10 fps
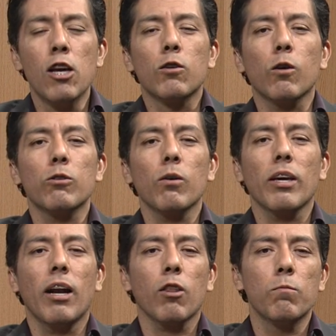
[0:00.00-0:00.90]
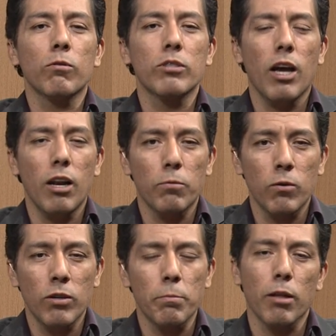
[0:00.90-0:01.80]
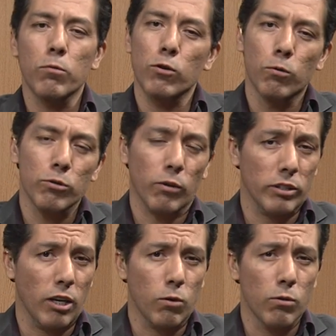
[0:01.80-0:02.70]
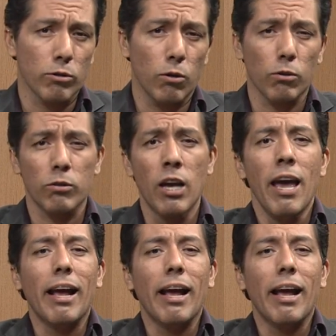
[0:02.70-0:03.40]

Yo soy Gerardo Monsalvo y me da mucho gusto que estén con nosotros.